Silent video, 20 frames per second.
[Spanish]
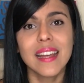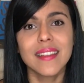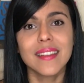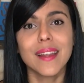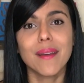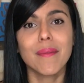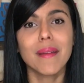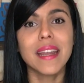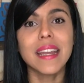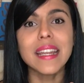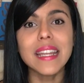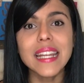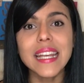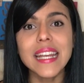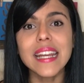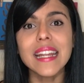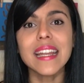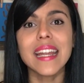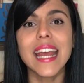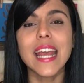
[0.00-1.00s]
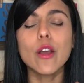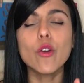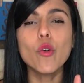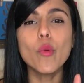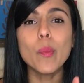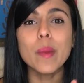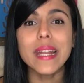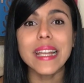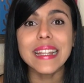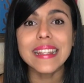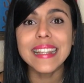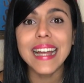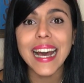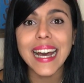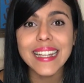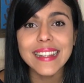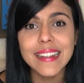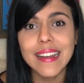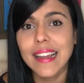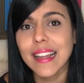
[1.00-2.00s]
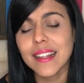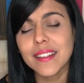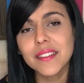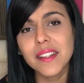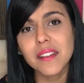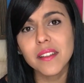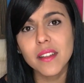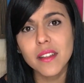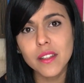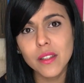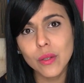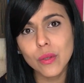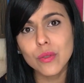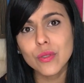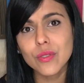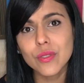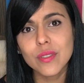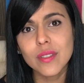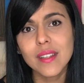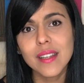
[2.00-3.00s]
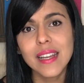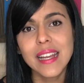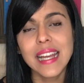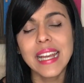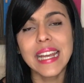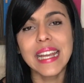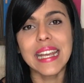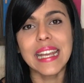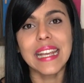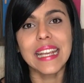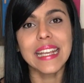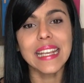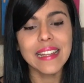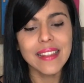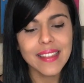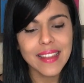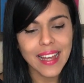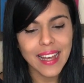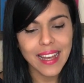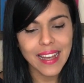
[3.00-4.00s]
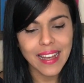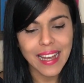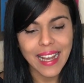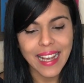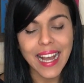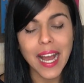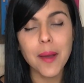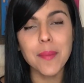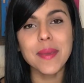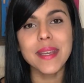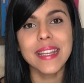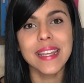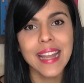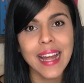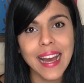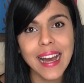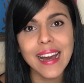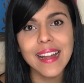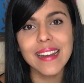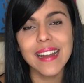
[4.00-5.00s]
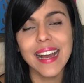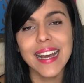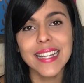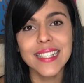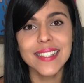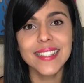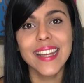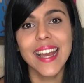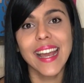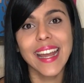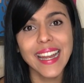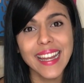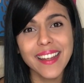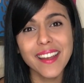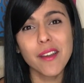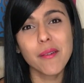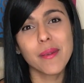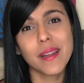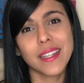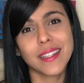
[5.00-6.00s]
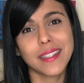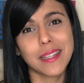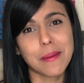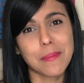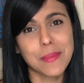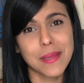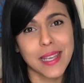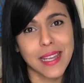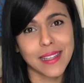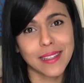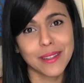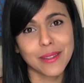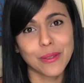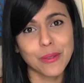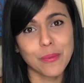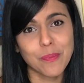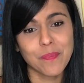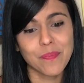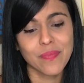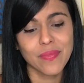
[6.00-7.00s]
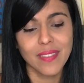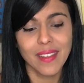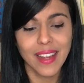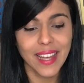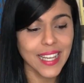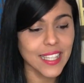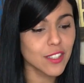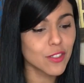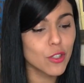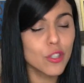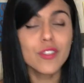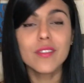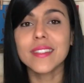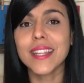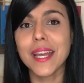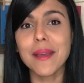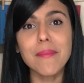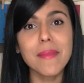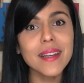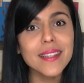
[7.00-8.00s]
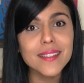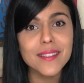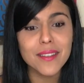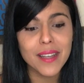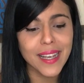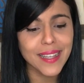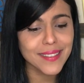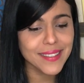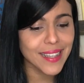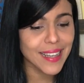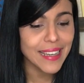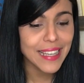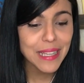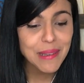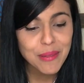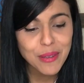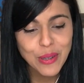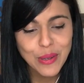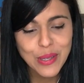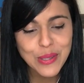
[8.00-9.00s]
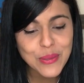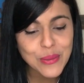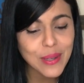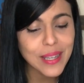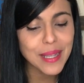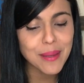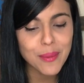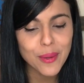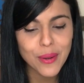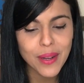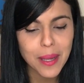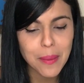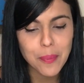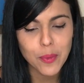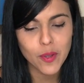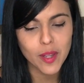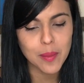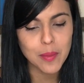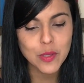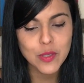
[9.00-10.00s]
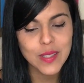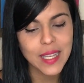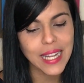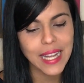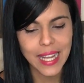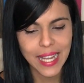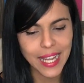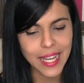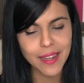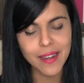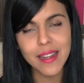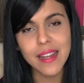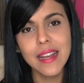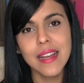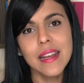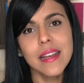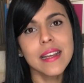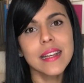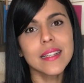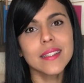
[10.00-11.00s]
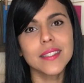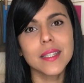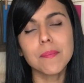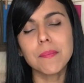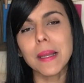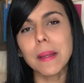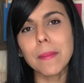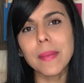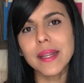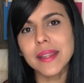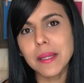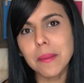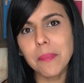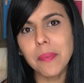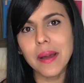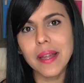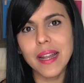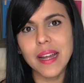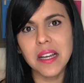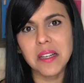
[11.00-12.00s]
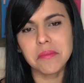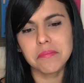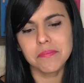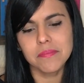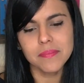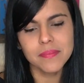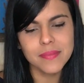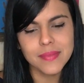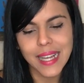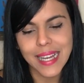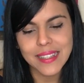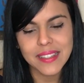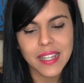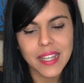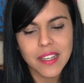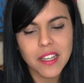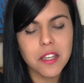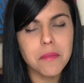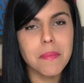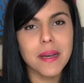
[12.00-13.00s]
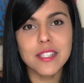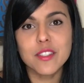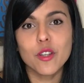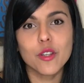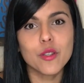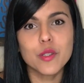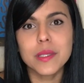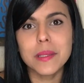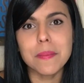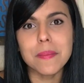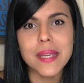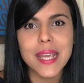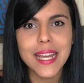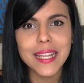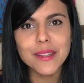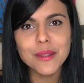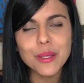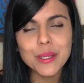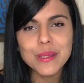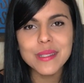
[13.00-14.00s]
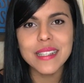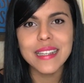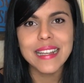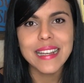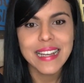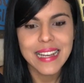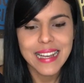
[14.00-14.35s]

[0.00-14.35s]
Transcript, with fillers: de venir en humildad delante de Dios y de caminar hacia el quebrantamiento. Estos temas, este libro no es un libro que podemos leer simplemente para adquirir más conocimientos,